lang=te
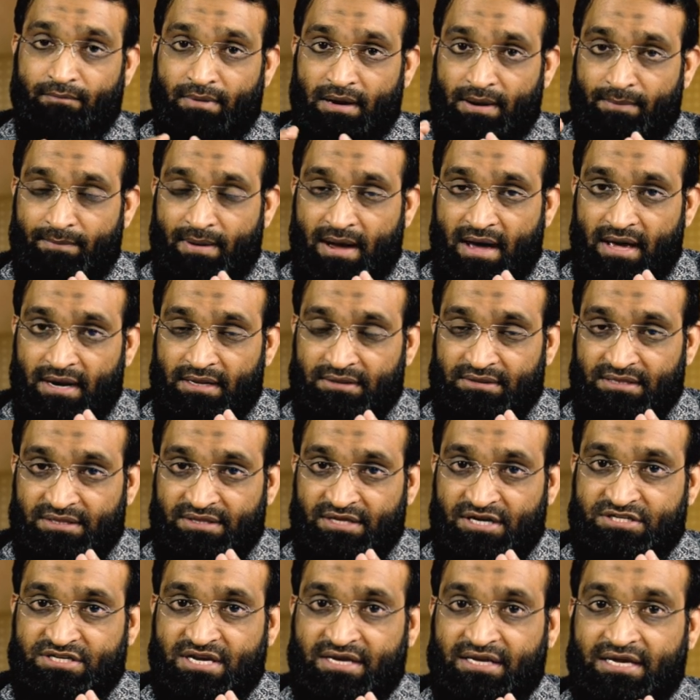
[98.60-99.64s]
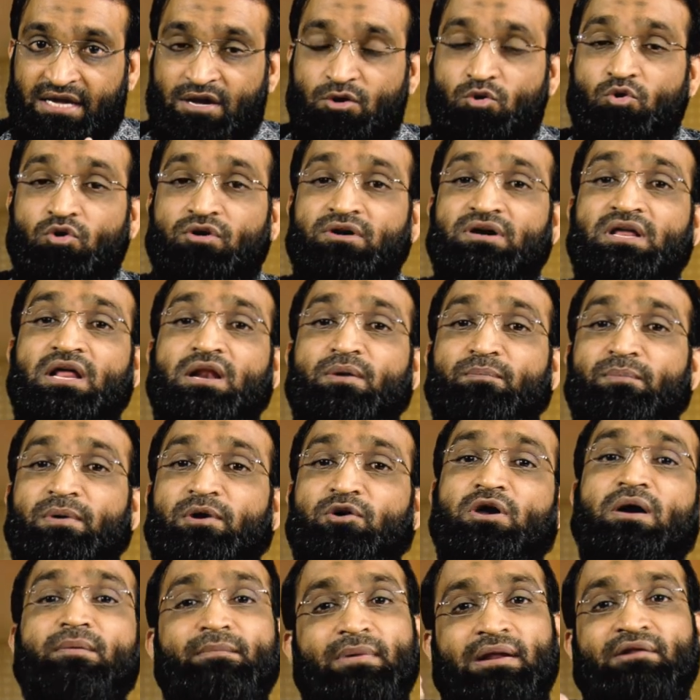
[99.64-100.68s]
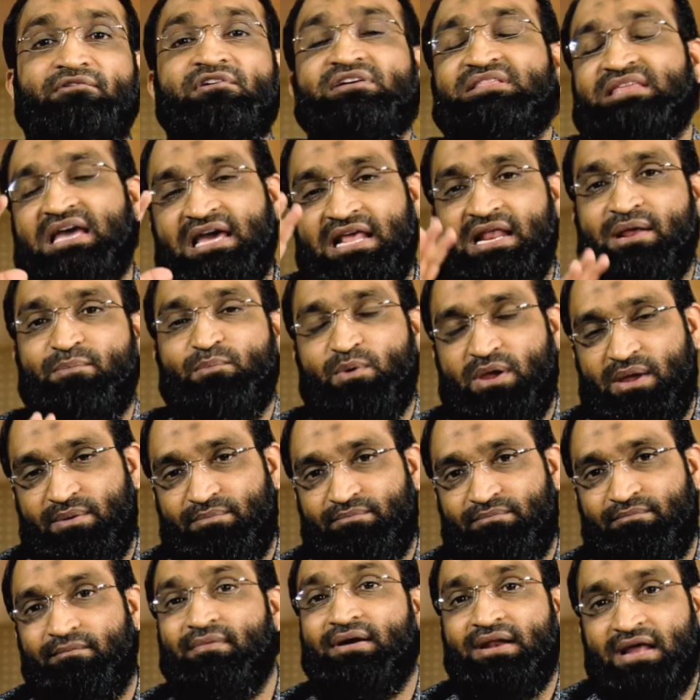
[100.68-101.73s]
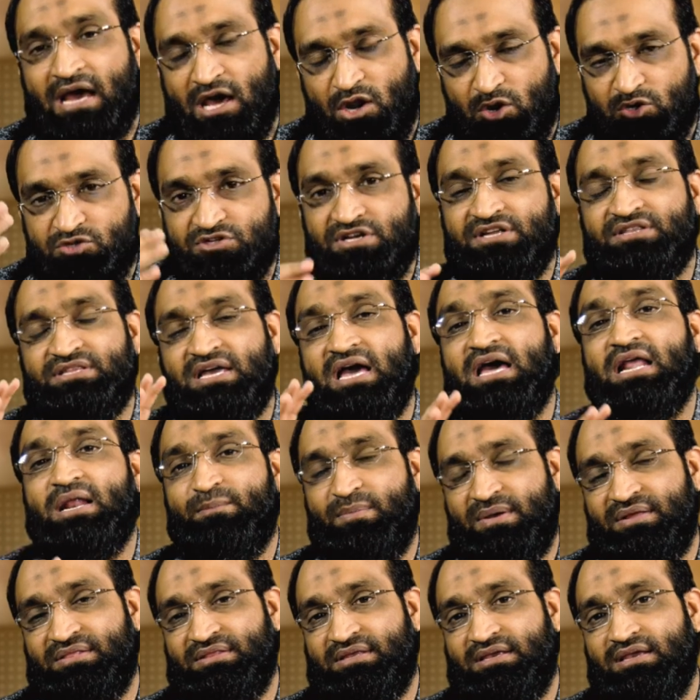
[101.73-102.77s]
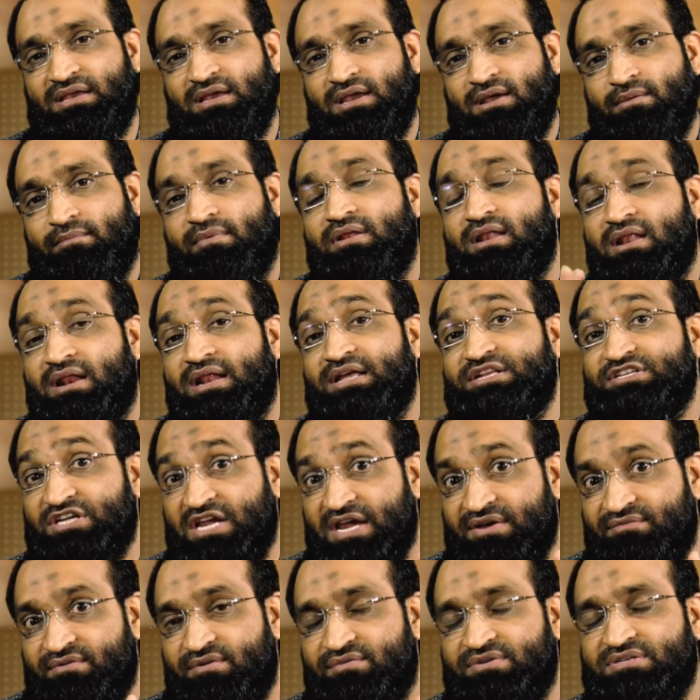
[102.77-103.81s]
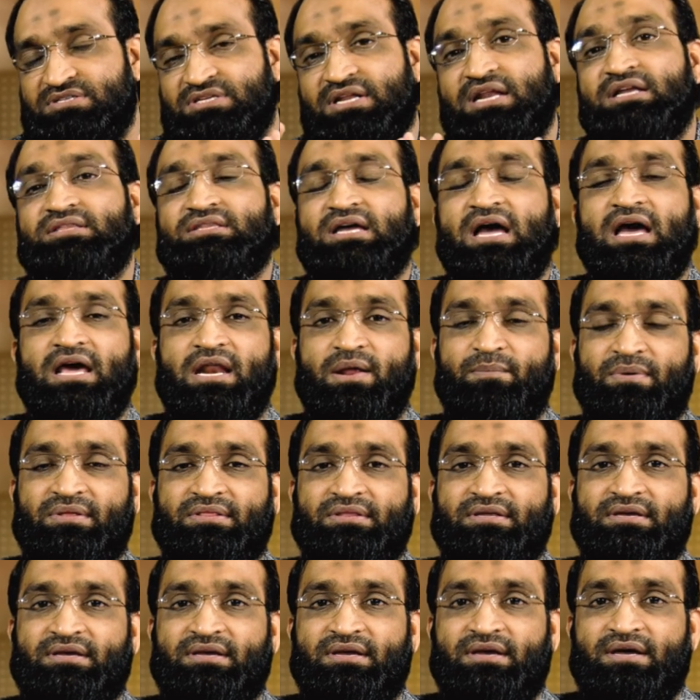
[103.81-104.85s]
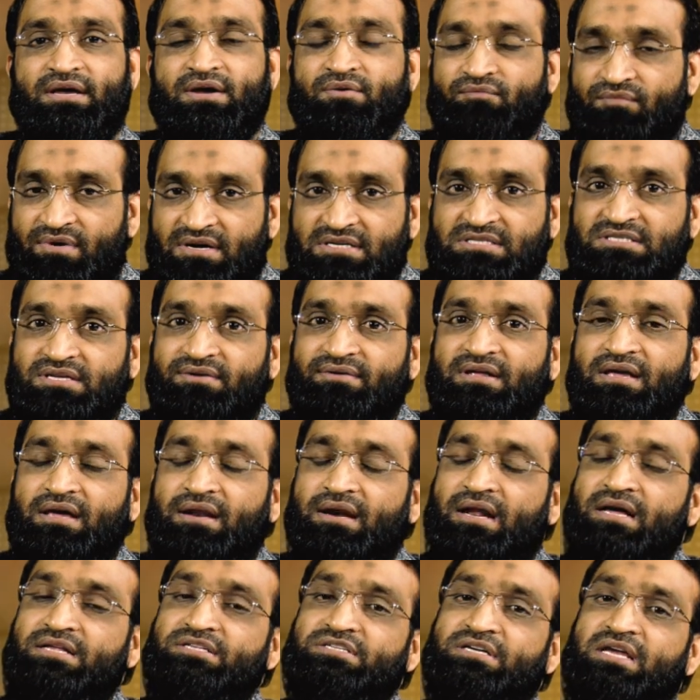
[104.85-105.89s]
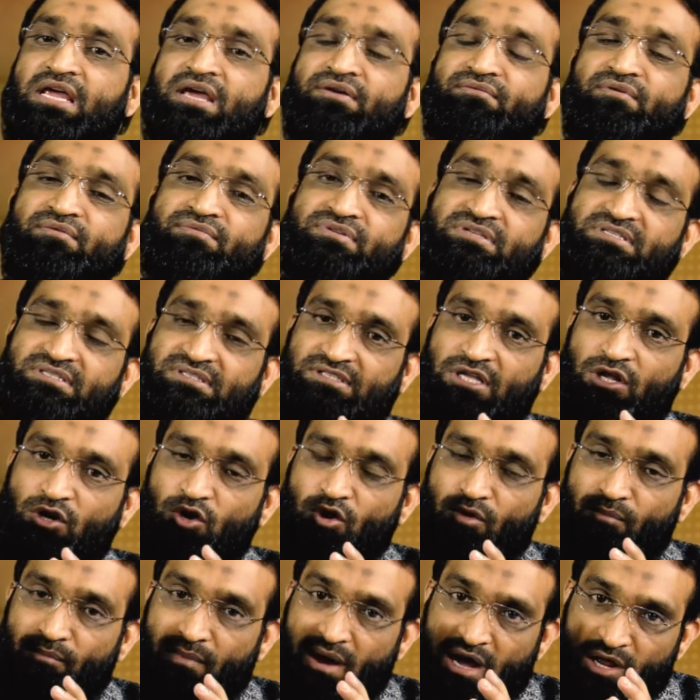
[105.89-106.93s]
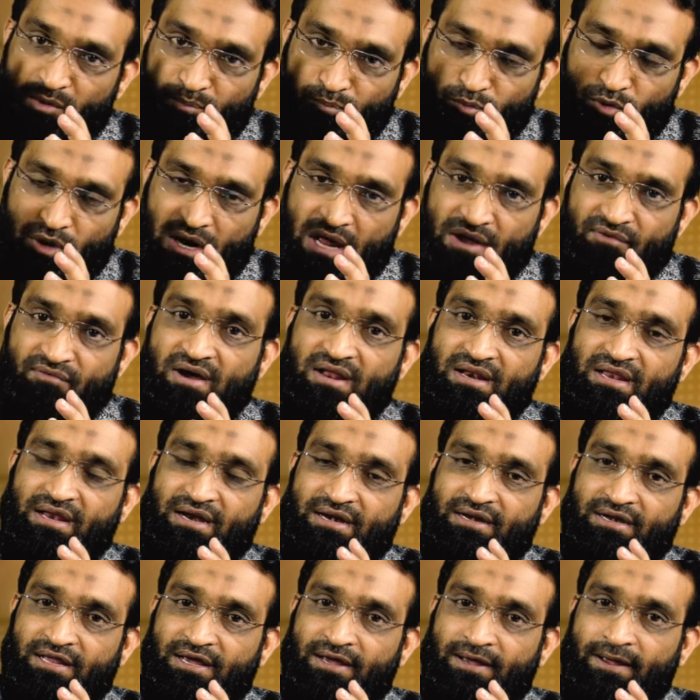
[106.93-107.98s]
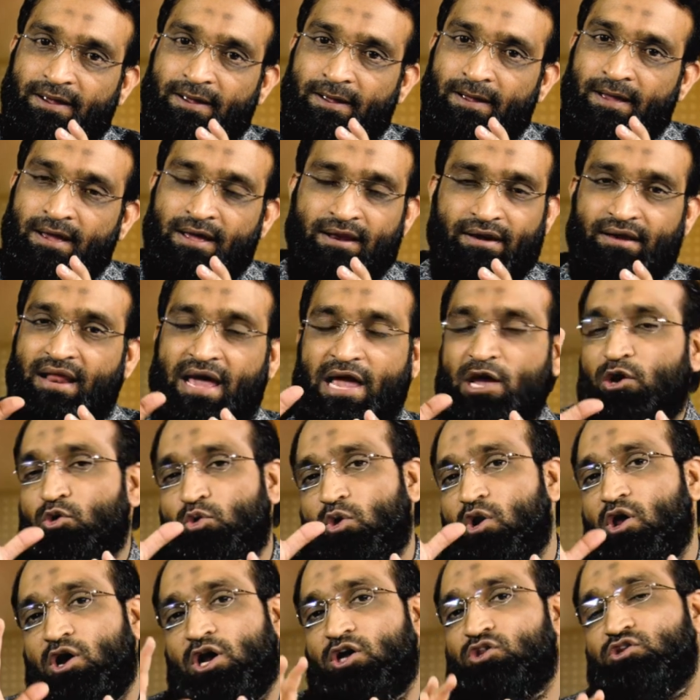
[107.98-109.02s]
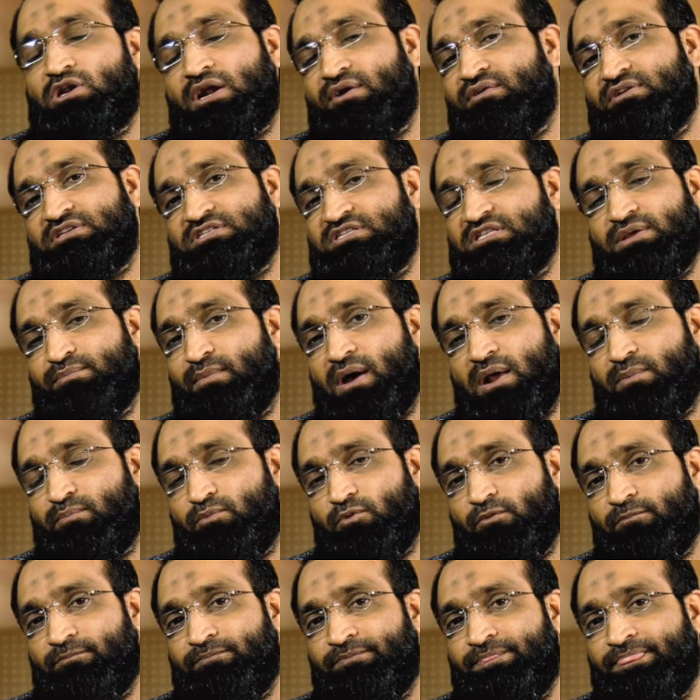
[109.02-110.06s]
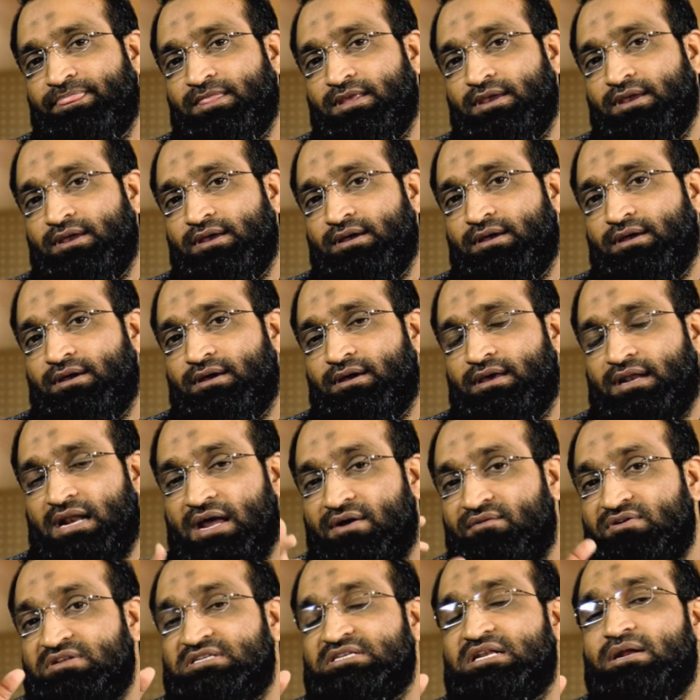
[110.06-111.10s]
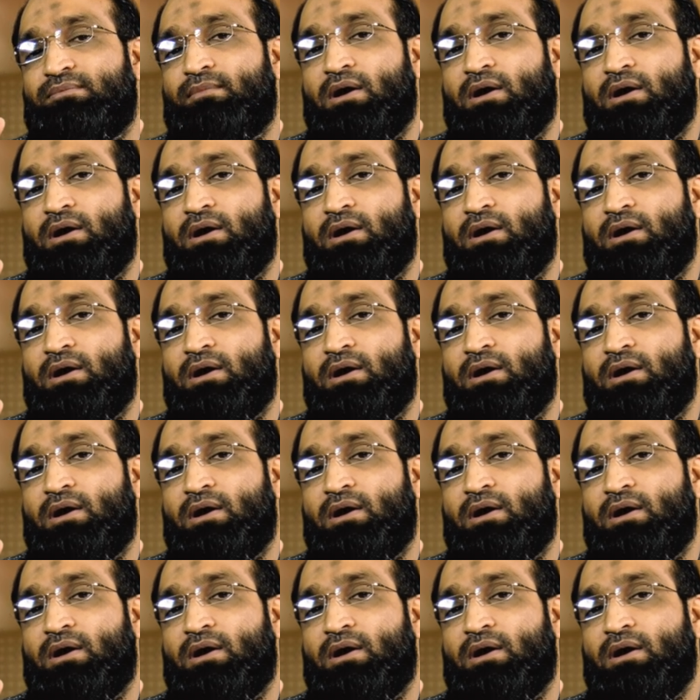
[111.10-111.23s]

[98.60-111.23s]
మన భారతదేశానికి గొడ్డలి పెట్టుగా మనమే తయారైపోయాం మన ఆలోచనే తయారైపోయింది మన రాజకీయ వ్యవస్థనే తయారైపోయింది వాస్తవానికి రాజకీయ వ్యవస్థలో మార్పు రావాలి అంటే నాయకుల్లో కాదు రావాల్సింది మార్పు రావాల్సిన